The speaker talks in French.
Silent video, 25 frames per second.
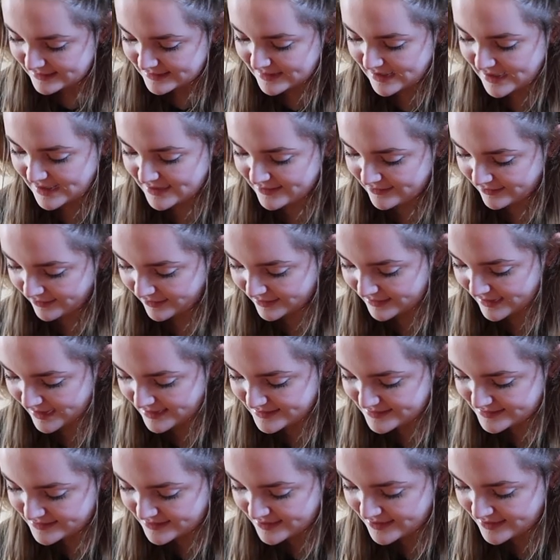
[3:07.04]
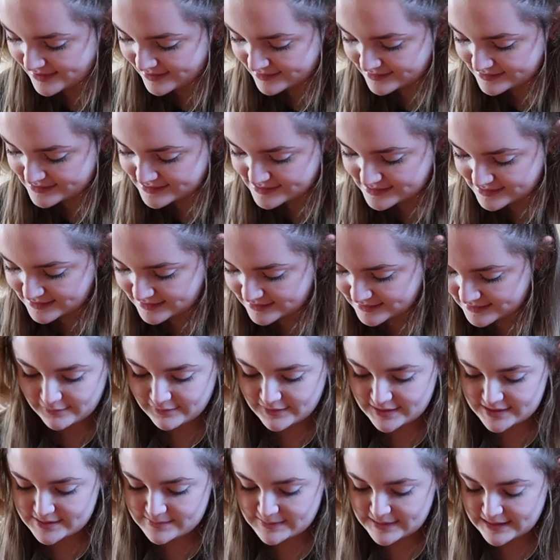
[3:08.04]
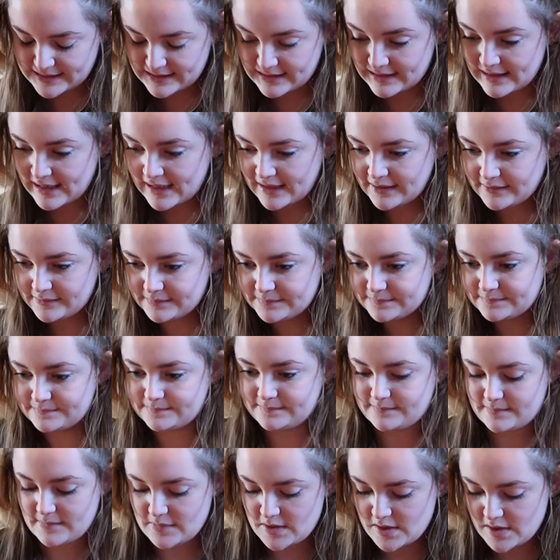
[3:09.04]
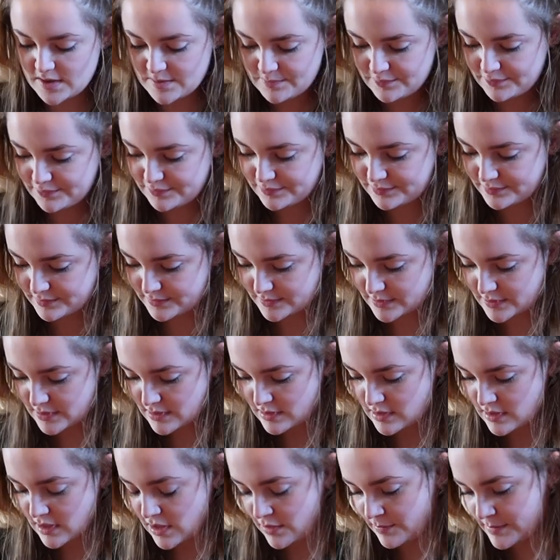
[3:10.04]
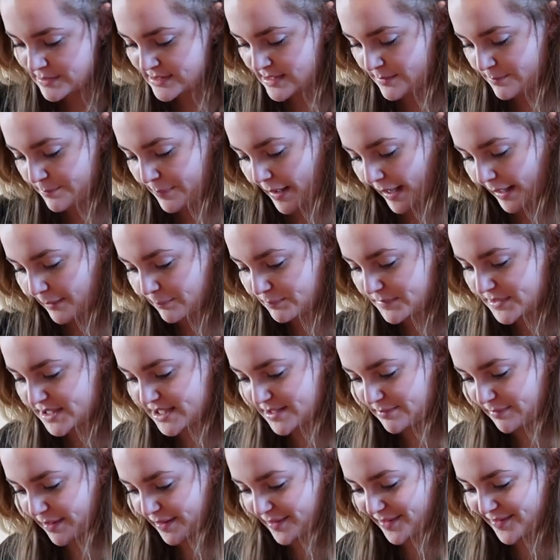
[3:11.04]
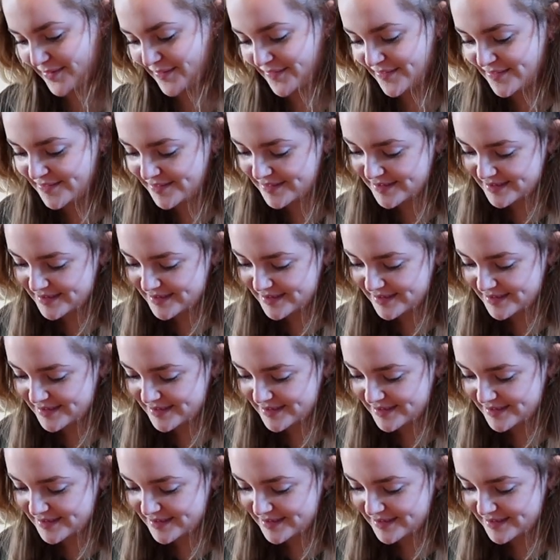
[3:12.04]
Alors 14, on va se mettre là. Hop. Ah mais ça me paraît petit maintenant.